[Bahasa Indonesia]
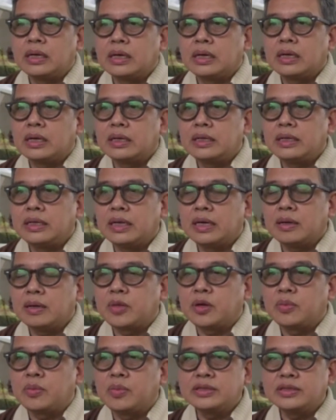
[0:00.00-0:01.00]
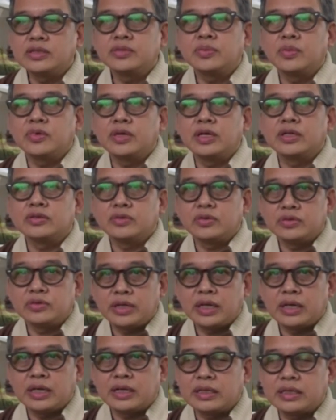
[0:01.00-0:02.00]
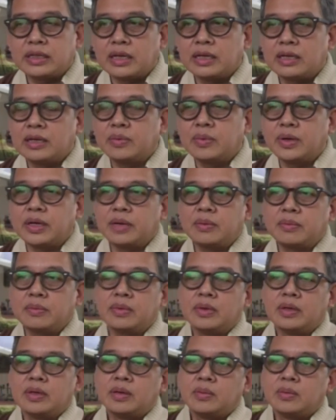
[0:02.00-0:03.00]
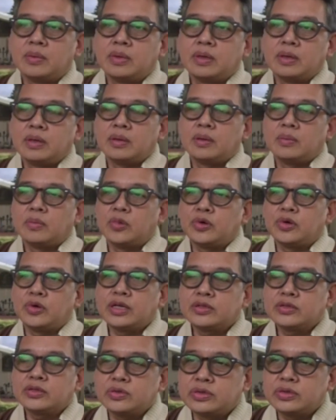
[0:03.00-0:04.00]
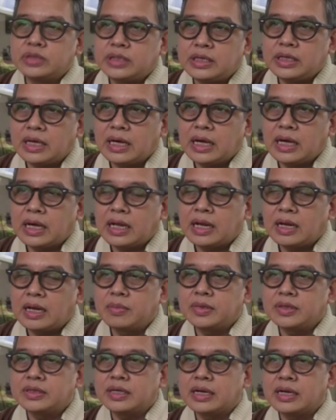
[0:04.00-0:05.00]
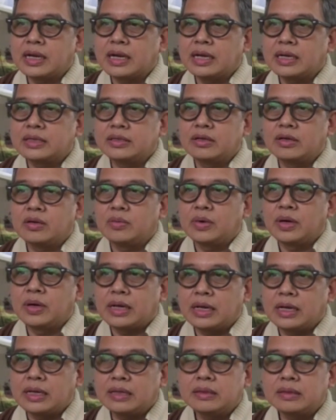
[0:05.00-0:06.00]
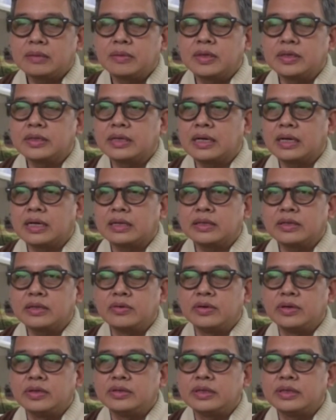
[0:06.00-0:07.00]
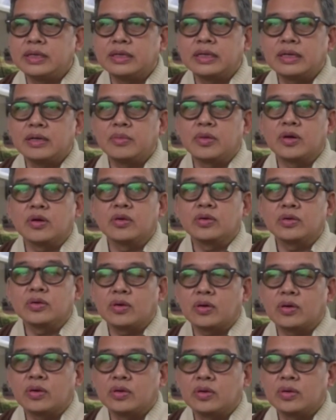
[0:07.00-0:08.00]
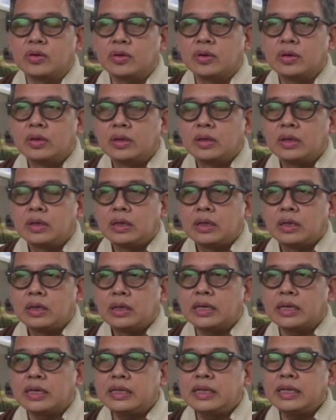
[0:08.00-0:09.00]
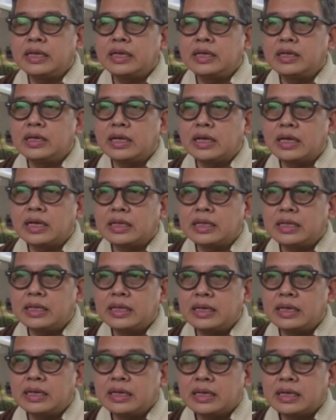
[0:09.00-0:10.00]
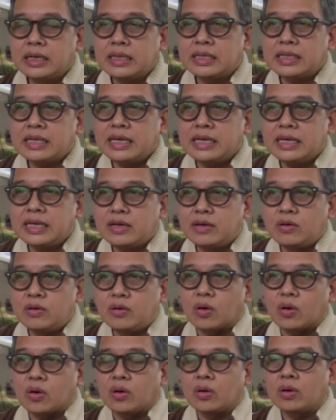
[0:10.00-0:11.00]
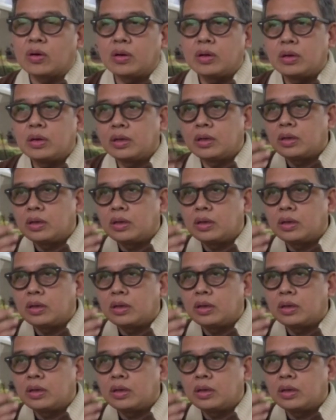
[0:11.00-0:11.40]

uh, yang berbasis modal sosial kita, di mana modal sosial masyarakat Jawa Barat, masyarakat Indonesia adalah bergotong royong. Nah, ini ingin kita ingin dorong